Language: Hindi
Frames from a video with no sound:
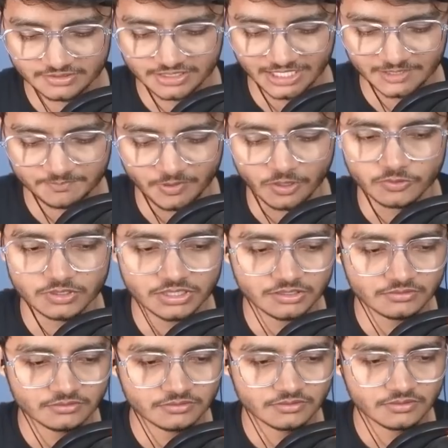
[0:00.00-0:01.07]
दैट पाउडर
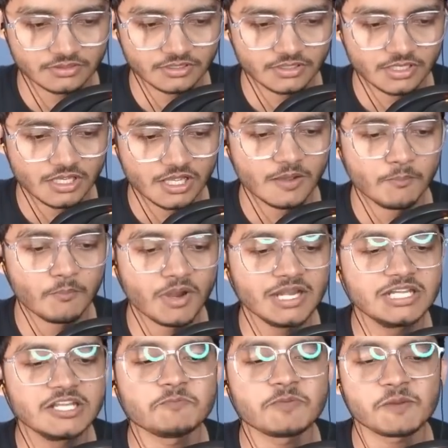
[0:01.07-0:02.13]

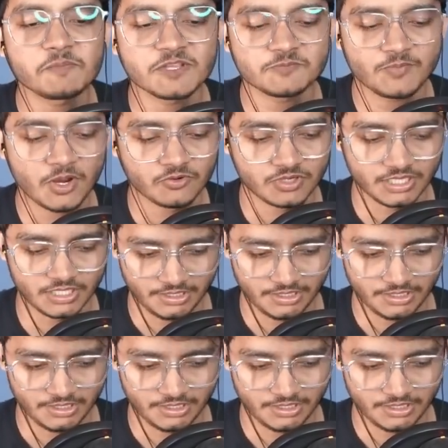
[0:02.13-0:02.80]
मल्टीपर्पज पाउडर